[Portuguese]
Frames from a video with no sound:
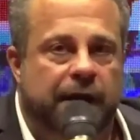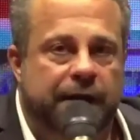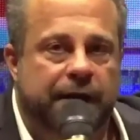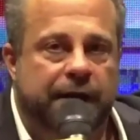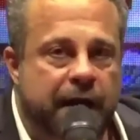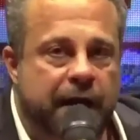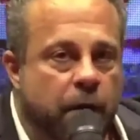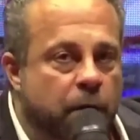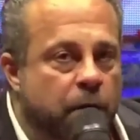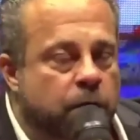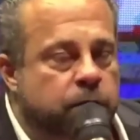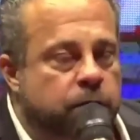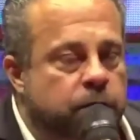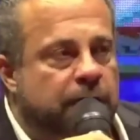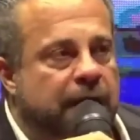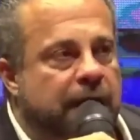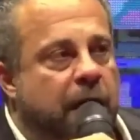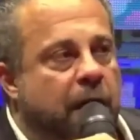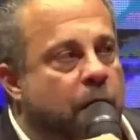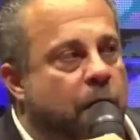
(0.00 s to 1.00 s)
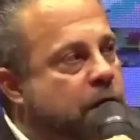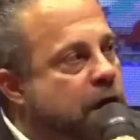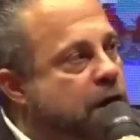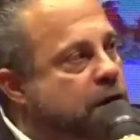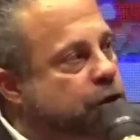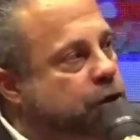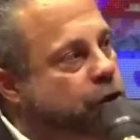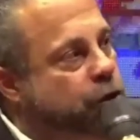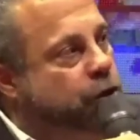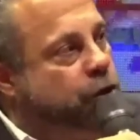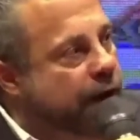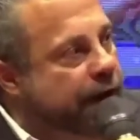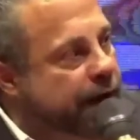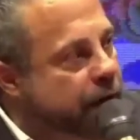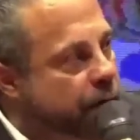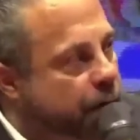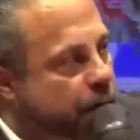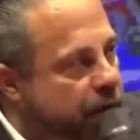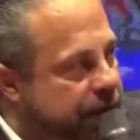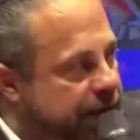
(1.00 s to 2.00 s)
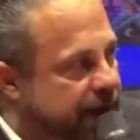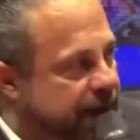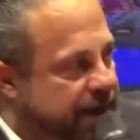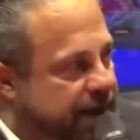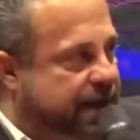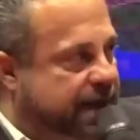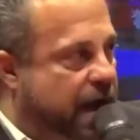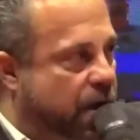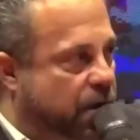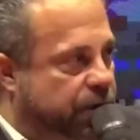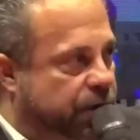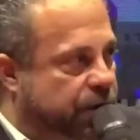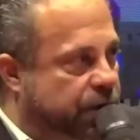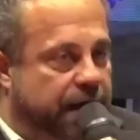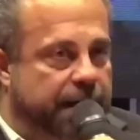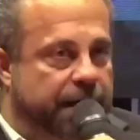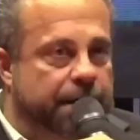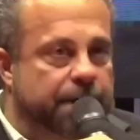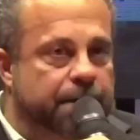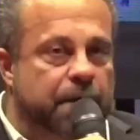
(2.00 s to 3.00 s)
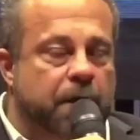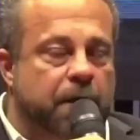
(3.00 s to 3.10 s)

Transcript: não alcançou ainda o potencial dele.